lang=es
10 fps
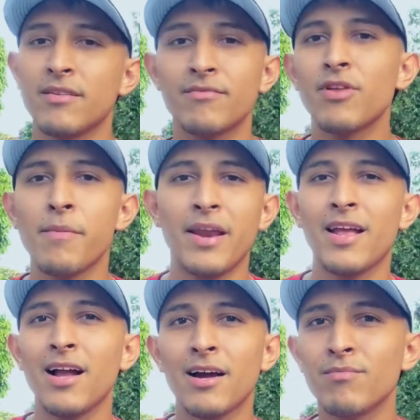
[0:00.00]
de una
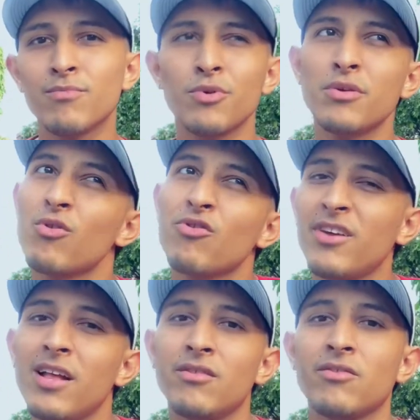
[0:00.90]
manera muy
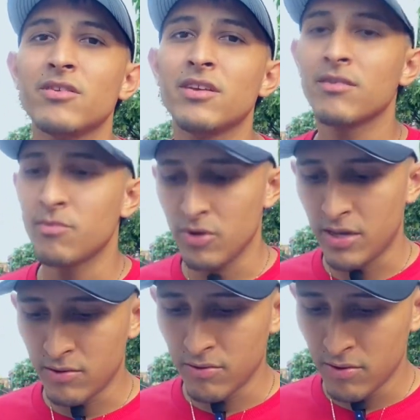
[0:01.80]
grosera, entonces como que
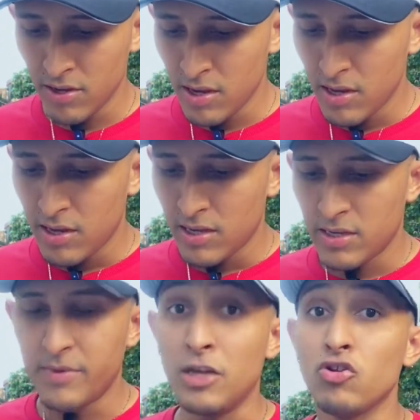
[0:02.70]
no,
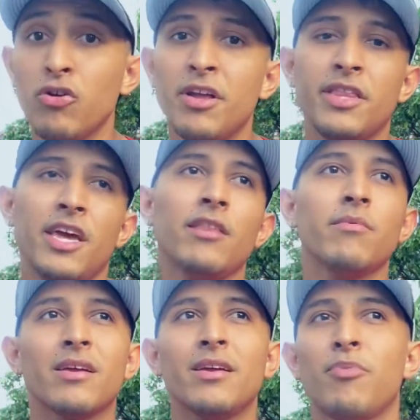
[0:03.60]
yo los entiendo
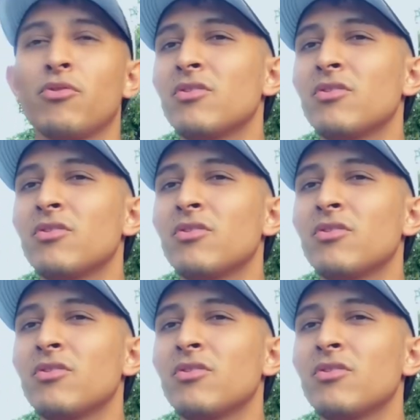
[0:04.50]
porque de pronto